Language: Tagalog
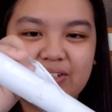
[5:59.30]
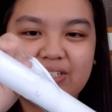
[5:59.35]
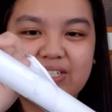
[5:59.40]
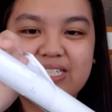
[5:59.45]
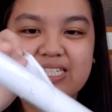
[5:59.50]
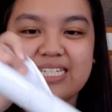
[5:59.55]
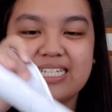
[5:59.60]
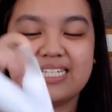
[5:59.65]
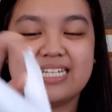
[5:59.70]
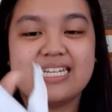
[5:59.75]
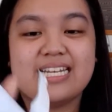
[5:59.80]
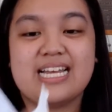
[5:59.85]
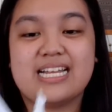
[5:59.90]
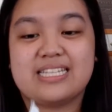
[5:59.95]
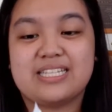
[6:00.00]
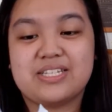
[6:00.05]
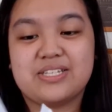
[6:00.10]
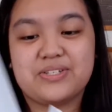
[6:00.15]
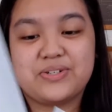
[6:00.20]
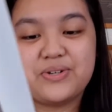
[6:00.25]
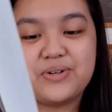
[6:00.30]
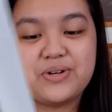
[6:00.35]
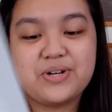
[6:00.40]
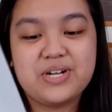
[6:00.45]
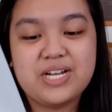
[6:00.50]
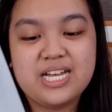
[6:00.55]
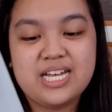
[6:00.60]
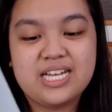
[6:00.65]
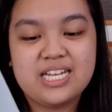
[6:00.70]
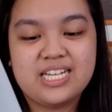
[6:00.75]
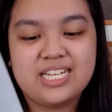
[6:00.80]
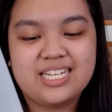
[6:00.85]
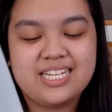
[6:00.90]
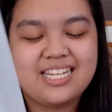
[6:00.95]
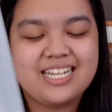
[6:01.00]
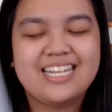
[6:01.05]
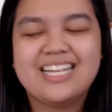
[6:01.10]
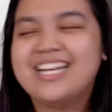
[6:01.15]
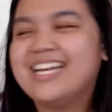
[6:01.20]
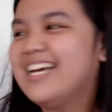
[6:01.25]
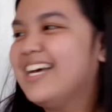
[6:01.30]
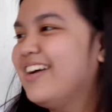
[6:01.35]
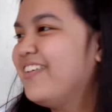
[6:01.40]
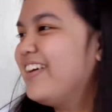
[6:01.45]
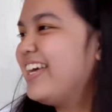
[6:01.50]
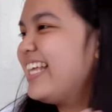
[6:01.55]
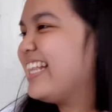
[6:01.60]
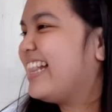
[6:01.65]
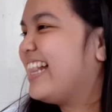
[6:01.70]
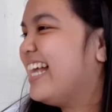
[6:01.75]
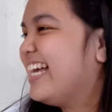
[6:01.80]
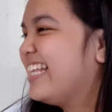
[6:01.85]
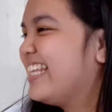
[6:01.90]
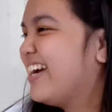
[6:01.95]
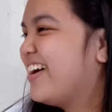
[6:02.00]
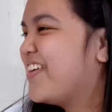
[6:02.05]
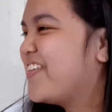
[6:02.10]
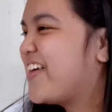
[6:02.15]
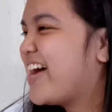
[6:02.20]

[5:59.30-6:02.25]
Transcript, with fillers: Tapos tignan natin yung... Wait lang, hindi ako